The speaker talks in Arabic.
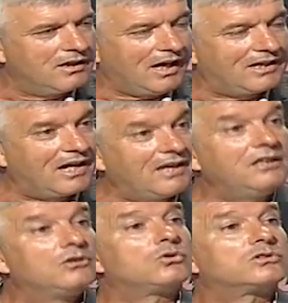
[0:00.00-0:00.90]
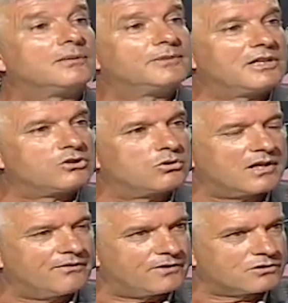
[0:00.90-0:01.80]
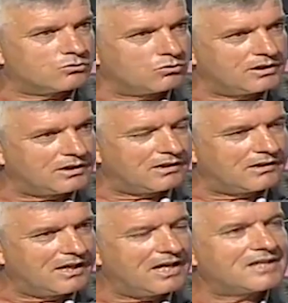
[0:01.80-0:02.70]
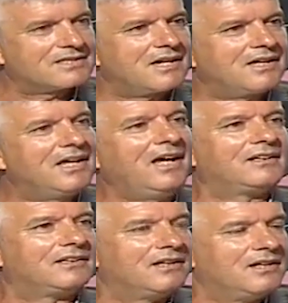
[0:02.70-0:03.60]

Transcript: على أي نقطة من الجغرافيا السورية هذا يعني